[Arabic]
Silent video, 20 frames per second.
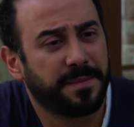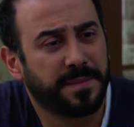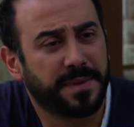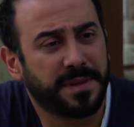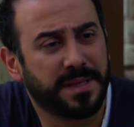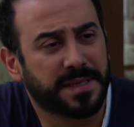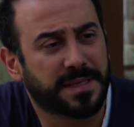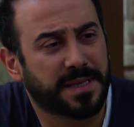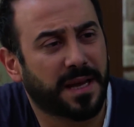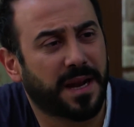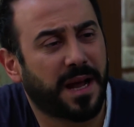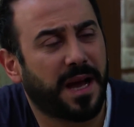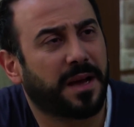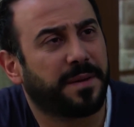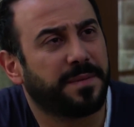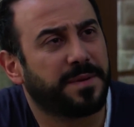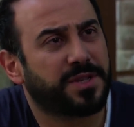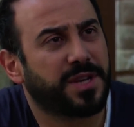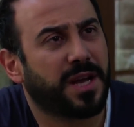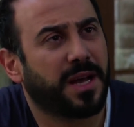بدي
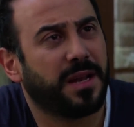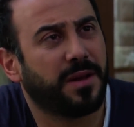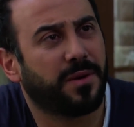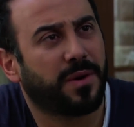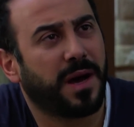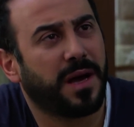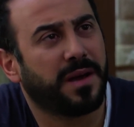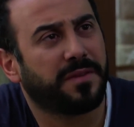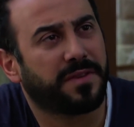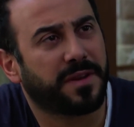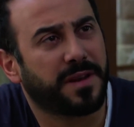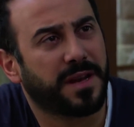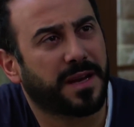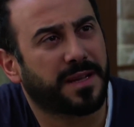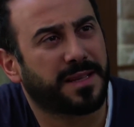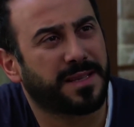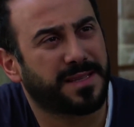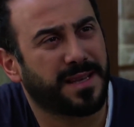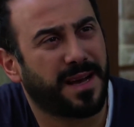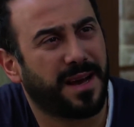صارحك بشغله وخايف
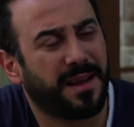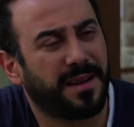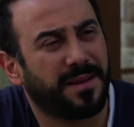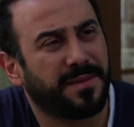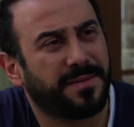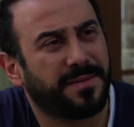انك تزعل